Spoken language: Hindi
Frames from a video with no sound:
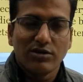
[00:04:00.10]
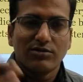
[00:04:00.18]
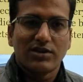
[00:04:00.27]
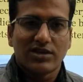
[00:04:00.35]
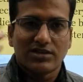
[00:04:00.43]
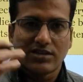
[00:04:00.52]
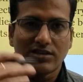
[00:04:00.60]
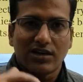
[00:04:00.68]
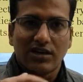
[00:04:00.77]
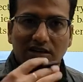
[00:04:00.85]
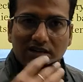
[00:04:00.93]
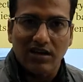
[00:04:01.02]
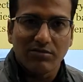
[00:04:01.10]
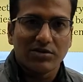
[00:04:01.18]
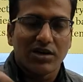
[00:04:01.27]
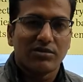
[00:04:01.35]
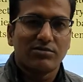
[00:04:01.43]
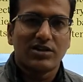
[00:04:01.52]
ट्रॉली भी आ जाता है
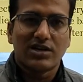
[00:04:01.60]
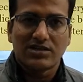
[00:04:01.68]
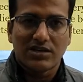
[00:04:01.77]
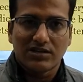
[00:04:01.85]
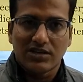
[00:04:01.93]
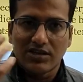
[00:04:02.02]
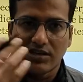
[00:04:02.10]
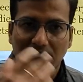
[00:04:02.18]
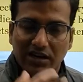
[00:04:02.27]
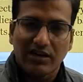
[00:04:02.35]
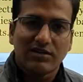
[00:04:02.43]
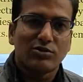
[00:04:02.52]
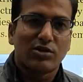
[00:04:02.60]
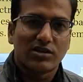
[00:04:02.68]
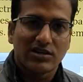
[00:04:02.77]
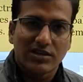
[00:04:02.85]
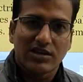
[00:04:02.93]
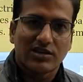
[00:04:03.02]
ट्राम कार भी आ जाता है ट्रेन तो
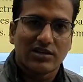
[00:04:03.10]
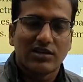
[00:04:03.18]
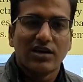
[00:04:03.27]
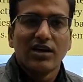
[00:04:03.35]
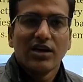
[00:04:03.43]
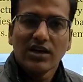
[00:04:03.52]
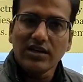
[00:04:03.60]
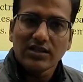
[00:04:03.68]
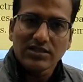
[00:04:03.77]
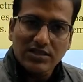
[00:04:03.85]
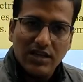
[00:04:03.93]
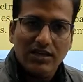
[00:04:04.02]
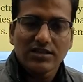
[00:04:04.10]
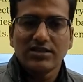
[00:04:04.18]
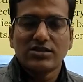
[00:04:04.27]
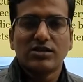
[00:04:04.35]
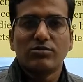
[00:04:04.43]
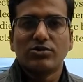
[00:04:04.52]
आती ही आती है है ना सारा
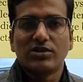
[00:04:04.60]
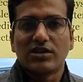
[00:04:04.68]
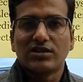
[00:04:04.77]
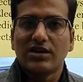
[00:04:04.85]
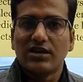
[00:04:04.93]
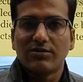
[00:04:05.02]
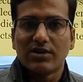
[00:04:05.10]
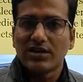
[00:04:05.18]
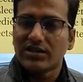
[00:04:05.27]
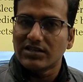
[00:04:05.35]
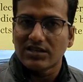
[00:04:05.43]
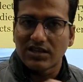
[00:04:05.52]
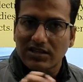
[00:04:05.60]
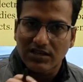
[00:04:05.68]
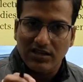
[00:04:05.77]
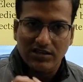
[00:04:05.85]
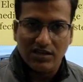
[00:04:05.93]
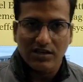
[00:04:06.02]
सिस्टम हो जाता है हमारा किसके
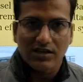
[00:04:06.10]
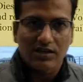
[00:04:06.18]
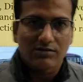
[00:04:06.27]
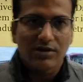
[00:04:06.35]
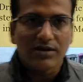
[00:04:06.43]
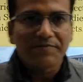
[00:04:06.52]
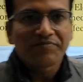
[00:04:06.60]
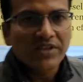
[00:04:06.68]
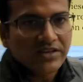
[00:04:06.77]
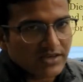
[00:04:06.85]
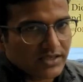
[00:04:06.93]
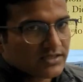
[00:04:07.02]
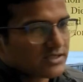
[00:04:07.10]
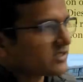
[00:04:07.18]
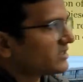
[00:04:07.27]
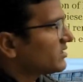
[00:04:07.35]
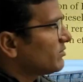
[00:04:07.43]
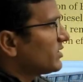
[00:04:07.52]
अंतर्गत आएगा लगभग ट्रैक्शन
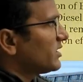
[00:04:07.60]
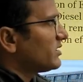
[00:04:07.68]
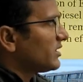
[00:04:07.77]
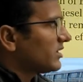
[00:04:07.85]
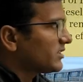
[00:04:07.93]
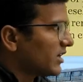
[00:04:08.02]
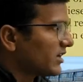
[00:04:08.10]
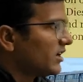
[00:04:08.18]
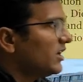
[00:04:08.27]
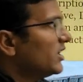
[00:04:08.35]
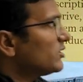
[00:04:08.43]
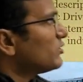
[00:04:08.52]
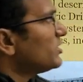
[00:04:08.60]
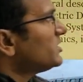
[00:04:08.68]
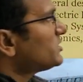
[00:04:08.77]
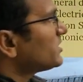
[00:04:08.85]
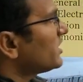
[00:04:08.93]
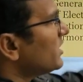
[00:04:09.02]
सिस्टम के अंतर्गत आएगा तो
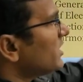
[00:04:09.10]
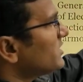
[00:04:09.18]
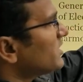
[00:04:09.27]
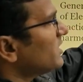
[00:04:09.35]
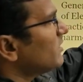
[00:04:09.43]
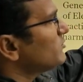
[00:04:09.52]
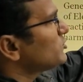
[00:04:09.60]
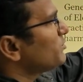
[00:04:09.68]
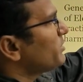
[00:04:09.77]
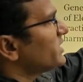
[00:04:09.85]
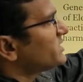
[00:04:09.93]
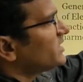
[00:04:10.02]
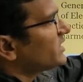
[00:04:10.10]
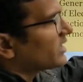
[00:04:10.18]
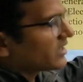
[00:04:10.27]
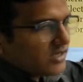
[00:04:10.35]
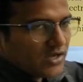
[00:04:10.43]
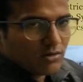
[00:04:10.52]
इसके अंदर हम जो बेसिक
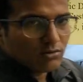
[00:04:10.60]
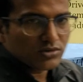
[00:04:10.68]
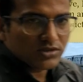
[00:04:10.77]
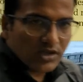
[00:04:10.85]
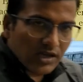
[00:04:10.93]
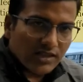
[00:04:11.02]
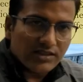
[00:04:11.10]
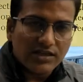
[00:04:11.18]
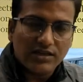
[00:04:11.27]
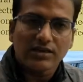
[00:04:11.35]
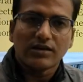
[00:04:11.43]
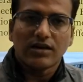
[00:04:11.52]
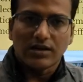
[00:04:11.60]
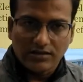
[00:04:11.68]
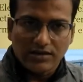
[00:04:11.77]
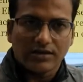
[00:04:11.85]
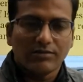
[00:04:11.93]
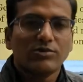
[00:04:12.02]
है उसके अंदर
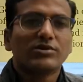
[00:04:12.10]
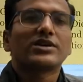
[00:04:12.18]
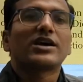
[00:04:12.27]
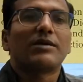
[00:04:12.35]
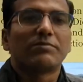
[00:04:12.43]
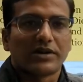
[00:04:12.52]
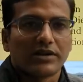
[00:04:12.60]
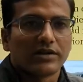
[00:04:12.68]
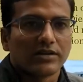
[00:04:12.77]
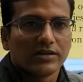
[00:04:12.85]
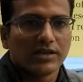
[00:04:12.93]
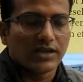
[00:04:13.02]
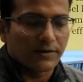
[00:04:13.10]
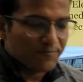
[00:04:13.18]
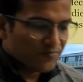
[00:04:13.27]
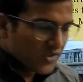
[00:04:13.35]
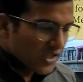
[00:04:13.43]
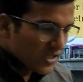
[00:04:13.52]
अंदर हम लोग क्या पढ़ेंगे
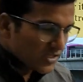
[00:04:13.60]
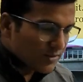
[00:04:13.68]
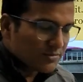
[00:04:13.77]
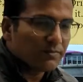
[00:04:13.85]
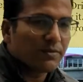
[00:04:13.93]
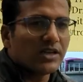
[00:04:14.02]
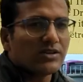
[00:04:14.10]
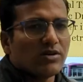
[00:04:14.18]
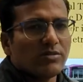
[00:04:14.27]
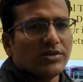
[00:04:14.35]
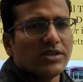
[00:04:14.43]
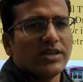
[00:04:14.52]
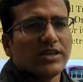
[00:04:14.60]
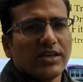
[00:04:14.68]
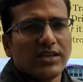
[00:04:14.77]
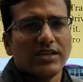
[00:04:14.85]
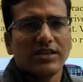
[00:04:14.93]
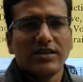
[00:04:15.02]
देखिए सबसे पहले तो हम ये
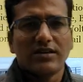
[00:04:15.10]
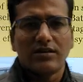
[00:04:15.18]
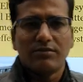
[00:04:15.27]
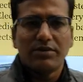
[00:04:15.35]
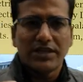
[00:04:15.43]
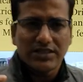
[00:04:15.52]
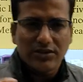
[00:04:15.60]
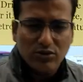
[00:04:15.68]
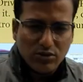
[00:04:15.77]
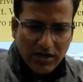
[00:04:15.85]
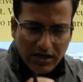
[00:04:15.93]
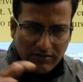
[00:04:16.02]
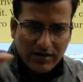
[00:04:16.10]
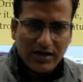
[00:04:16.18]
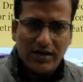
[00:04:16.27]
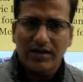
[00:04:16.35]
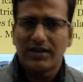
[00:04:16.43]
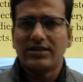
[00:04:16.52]
देखेंगे कि बेसिक जो रेलवे
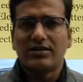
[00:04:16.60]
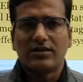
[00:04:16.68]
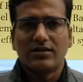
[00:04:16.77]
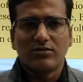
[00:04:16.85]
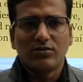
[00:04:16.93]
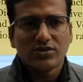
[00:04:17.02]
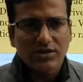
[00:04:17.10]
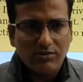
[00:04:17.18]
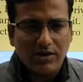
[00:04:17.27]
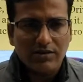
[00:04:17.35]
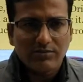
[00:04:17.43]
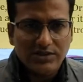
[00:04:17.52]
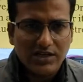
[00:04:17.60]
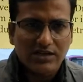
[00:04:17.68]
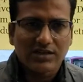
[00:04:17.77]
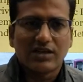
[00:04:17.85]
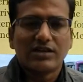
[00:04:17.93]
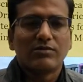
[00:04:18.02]
का है उसके बारे में
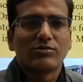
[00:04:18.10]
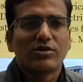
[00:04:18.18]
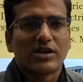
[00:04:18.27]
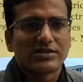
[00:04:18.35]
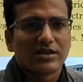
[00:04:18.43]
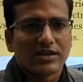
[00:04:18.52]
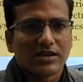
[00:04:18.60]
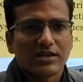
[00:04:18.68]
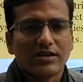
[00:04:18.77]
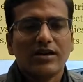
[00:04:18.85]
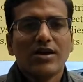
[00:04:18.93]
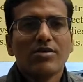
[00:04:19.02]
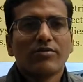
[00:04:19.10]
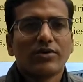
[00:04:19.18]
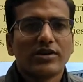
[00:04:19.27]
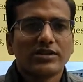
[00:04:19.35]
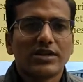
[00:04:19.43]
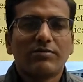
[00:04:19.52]
जानकारी हम लोग हासिल करेंगे
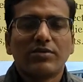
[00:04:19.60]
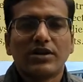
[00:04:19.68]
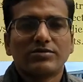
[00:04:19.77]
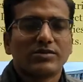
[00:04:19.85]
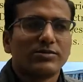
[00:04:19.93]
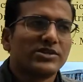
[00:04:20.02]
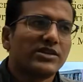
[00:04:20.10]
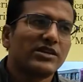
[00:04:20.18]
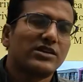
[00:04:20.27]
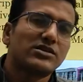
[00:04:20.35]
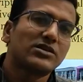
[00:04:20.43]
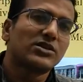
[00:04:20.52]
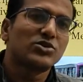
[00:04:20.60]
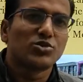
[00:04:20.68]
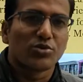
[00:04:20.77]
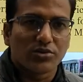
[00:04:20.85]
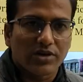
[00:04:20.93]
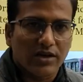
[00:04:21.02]
फॉर एग्जाम्पल आप समझिए कि कितना
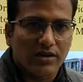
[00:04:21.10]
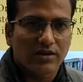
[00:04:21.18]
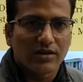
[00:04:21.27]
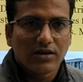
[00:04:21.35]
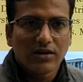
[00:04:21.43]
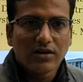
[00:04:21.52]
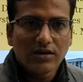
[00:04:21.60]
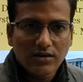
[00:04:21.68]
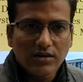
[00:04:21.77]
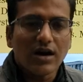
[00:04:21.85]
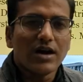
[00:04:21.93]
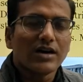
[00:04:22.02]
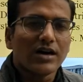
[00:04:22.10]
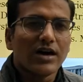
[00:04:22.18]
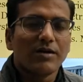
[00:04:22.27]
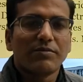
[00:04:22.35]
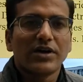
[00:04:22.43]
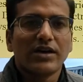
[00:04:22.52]
जोन है कहाँ
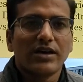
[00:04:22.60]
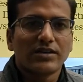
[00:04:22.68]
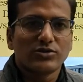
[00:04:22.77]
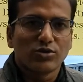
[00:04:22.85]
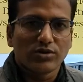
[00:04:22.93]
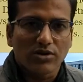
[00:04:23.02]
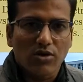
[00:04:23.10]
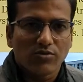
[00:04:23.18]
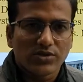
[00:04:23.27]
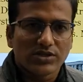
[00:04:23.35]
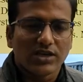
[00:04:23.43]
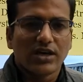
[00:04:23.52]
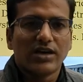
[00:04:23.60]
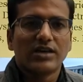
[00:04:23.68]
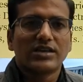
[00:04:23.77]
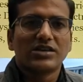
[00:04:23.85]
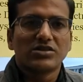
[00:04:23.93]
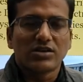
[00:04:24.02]
कहाँ पे है जोन का ऑफिस क्या
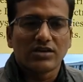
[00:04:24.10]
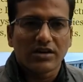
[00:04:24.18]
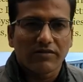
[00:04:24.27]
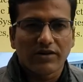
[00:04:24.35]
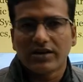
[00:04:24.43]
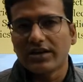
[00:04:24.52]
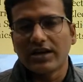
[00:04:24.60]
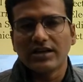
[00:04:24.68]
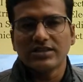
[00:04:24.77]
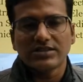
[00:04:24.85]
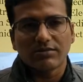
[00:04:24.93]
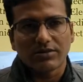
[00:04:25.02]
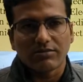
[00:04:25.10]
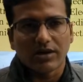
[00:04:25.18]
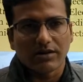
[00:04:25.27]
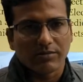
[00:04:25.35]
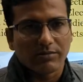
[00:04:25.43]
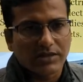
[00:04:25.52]
है कितना नेटवर्क है इन सब के
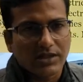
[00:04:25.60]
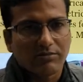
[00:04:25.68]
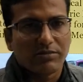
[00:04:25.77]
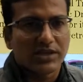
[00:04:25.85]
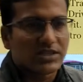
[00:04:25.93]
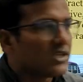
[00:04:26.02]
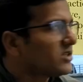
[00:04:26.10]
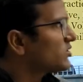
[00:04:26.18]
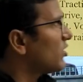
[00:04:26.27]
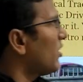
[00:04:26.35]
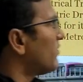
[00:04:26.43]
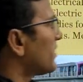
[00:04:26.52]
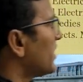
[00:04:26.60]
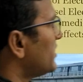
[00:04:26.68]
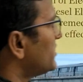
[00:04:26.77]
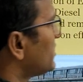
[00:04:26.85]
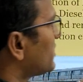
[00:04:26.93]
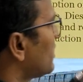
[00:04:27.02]
बारे में मतलब बेसिक्स ऑफ कह
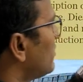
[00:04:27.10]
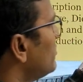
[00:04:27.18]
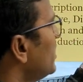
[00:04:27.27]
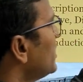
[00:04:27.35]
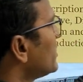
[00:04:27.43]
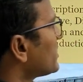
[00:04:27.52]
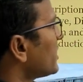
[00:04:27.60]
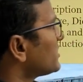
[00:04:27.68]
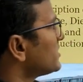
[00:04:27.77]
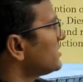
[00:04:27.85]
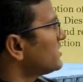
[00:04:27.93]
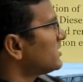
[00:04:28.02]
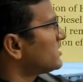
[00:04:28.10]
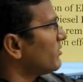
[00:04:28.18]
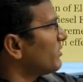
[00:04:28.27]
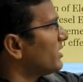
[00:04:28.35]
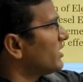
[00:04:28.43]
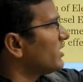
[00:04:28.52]
लीजिए कि हम ट्रैक्शन
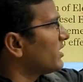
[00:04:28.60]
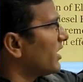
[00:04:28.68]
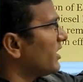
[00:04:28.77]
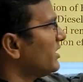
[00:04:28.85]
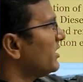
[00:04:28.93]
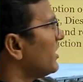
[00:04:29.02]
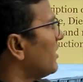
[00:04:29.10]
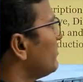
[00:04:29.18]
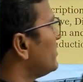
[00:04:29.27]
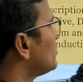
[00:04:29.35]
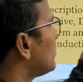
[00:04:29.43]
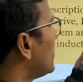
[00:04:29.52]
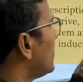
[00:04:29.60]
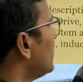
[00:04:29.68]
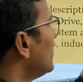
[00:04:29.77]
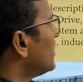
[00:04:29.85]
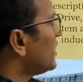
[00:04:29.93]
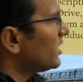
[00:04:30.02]
सिस्टम इन इंडिया इंडिया में जो है
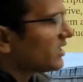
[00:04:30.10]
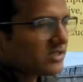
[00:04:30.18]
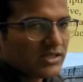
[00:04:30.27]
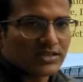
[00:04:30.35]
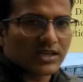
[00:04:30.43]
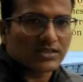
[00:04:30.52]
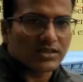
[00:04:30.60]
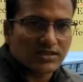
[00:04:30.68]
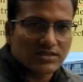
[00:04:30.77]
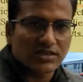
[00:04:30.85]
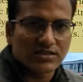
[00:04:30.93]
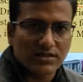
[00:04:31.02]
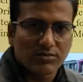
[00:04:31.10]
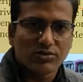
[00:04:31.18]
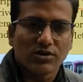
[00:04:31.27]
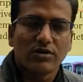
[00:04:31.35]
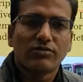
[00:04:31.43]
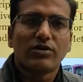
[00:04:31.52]
इलेक्ट्रिक ट्रैक्शन सिस्टम
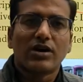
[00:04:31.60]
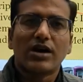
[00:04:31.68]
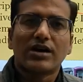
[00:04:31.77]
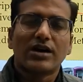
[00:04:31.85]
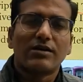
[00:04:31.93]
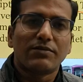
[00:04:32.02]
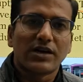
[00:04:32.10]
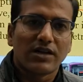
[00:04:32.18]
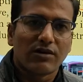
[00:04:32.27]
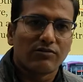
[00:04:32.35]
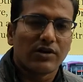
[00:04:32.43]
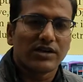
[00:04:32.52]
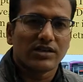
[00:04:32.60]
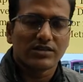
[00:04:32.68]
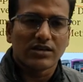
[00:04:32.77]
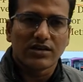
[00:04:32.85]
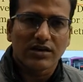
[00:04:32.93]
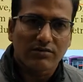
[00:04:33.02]
जो है वो कहाँ कहाँ फैला हुआ है
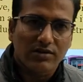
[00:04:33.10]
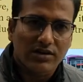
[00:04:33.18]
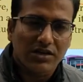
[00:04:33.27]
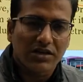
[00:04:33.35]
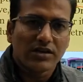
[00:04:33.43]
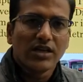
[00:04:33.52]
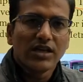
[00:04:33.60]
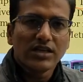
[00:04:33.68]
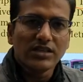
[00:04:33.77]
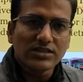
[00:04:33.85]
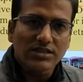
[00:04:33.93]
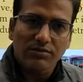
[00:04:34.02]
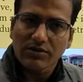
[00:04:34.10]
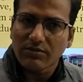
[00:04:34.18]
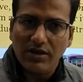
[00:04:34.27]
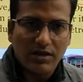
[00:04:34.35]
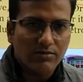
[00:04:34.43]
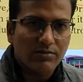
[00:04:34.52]
कितना नेटवर्क है इन सब के
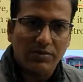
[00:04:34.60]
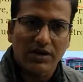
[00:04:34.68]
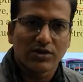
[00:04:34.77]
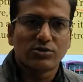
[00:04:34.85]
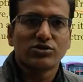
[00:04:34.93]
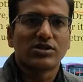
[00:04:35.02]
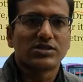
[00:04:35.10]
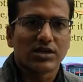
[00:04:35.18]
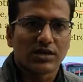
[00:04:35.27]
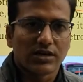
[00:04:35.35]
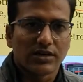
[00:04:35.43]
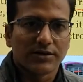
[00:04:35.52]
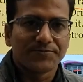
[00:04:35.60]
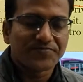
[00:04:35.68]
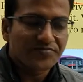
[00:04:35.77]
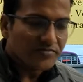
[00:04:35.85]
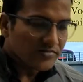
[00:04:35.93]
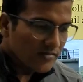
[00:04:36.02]
बारे में पहले तो चर्चा करेंगे